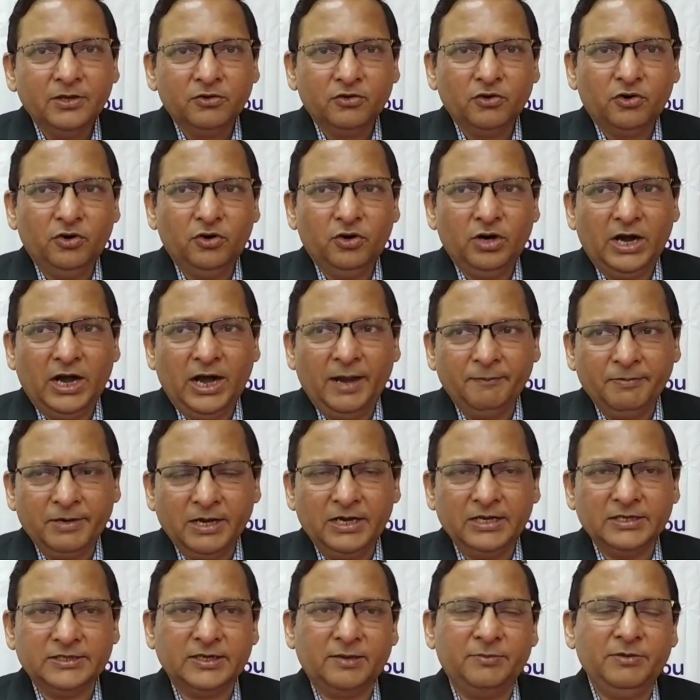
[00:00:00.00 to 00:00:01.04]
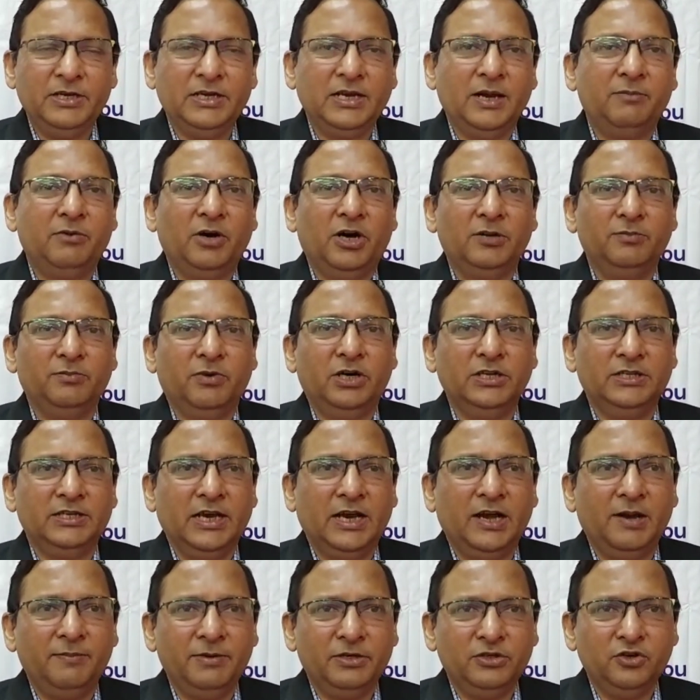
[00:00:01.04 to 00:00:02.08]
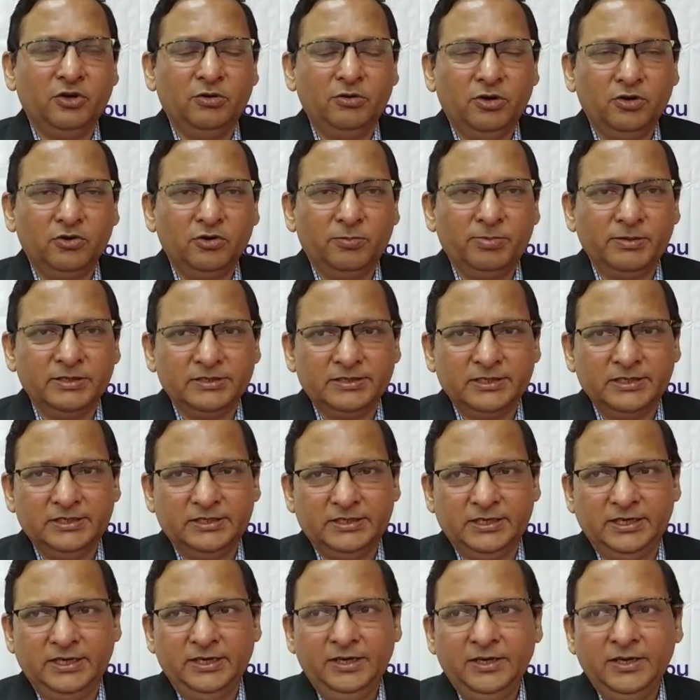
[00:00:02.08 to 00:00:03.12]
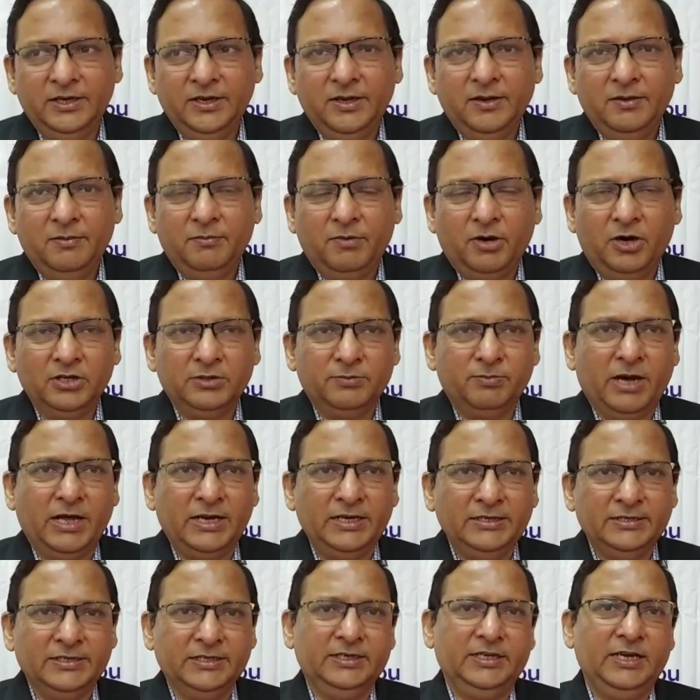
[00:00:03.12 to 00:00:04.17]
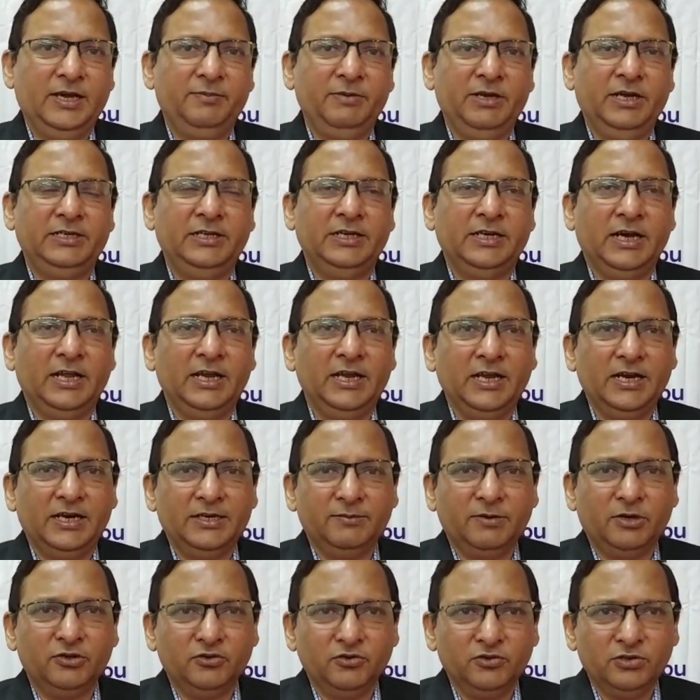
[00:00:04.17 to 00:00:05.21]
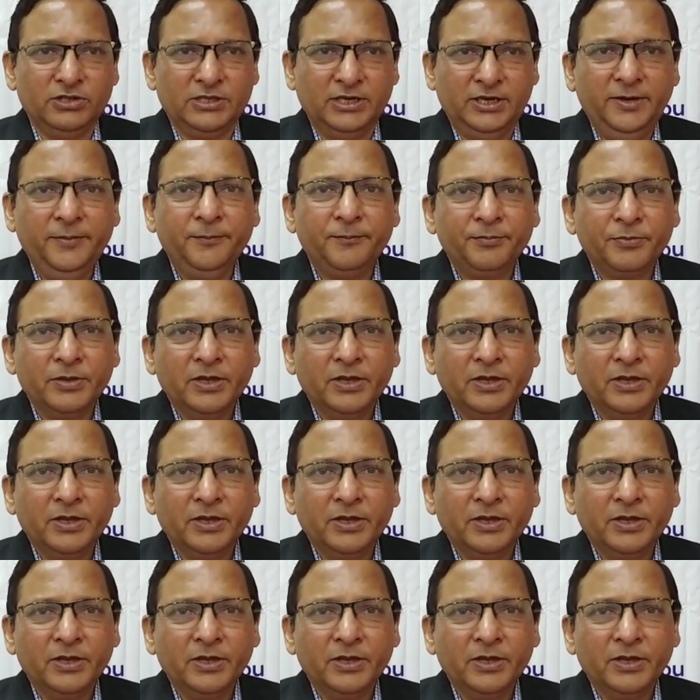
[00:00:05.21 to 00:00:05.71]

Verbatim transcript: तो आपका सभी का बहुत बहुत यहाँ पे जो लोग उपस्थित थे बहुत भारी संख्या में अधिकारीगण मौजूद थे